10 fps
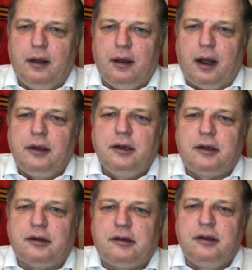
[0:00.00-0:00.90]

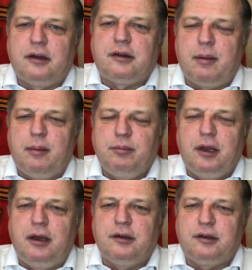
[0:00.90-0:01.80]
Они-то на самом
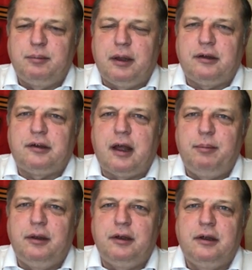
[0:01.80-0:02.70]
деле себя
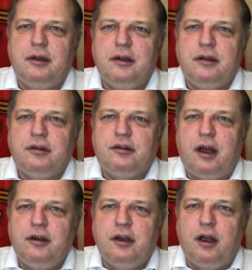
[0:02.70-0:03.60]
сами
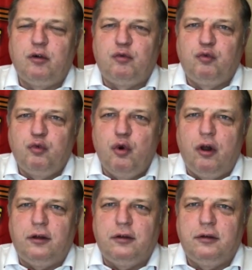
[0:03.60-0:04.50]
загоняют в
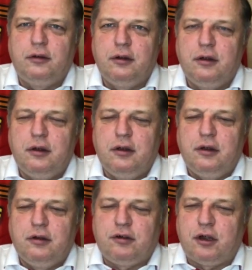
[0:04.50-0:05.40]
угол,
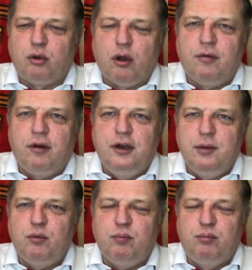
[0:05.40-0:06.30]
с которого
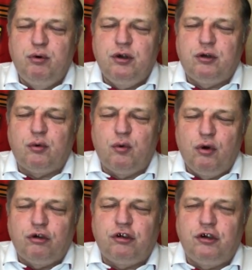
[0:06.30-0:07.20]
им будет
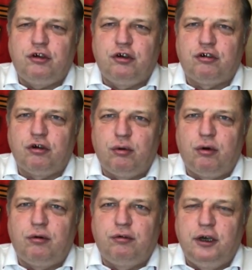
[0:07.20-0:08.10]
очень
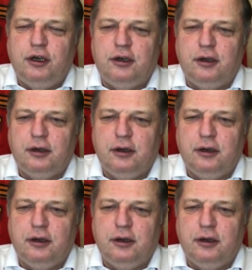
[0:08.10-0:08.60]
тяжело выйти.